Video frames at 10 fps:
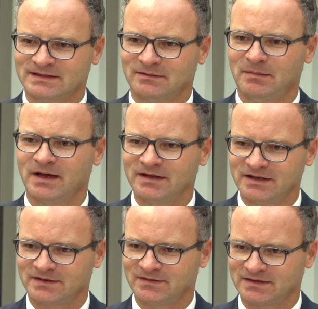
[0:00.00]
cała
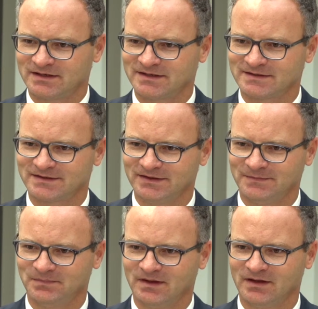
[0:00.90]
mechanika związana
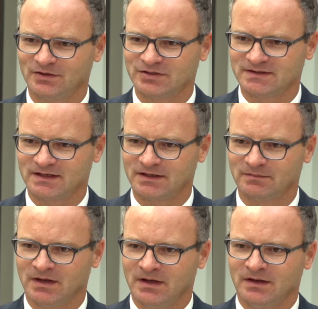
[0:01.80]
z
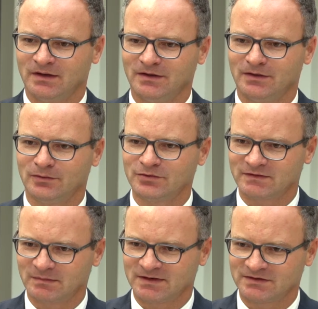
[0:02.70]
oszczędzaniem. E,
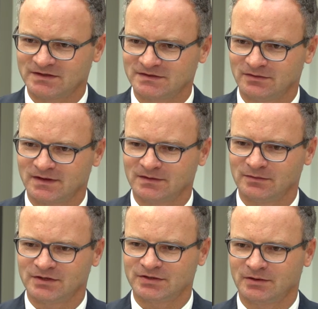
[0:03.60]
kluczowe bardzo często
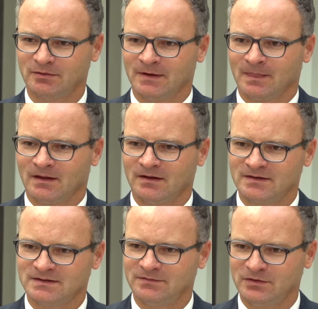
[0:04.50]
okazuje się
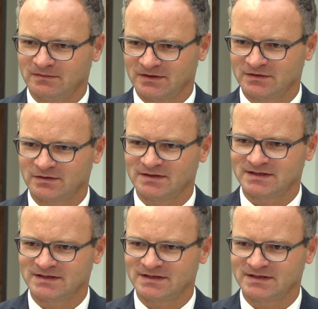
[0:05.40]
zdefiniowanie sobie